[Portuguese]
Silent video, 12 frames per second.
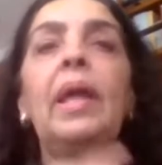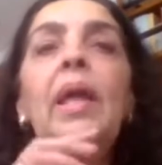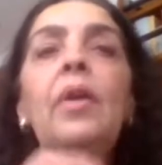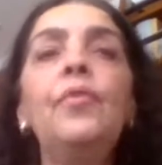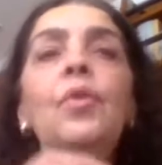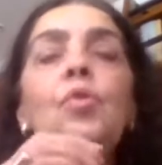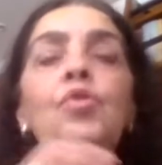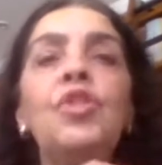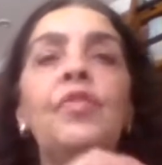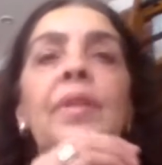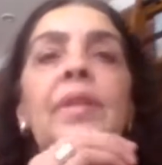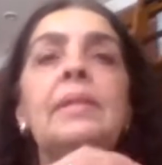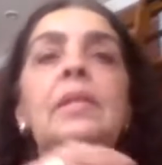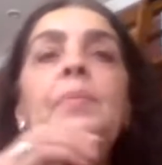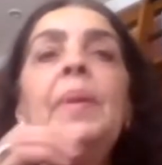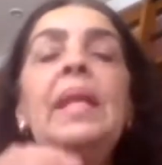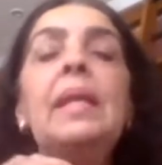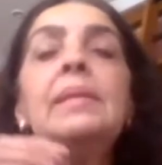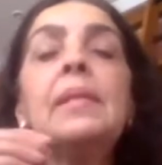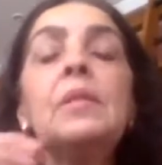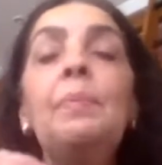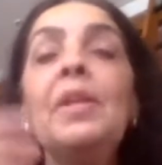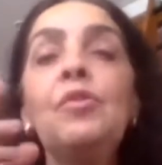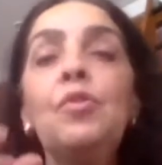evolutiva das experiências
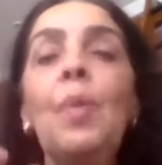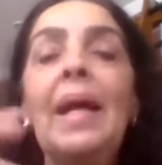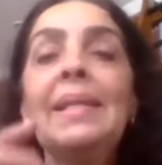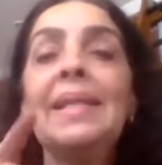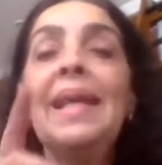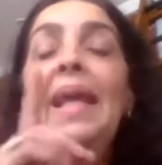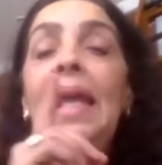pessoais.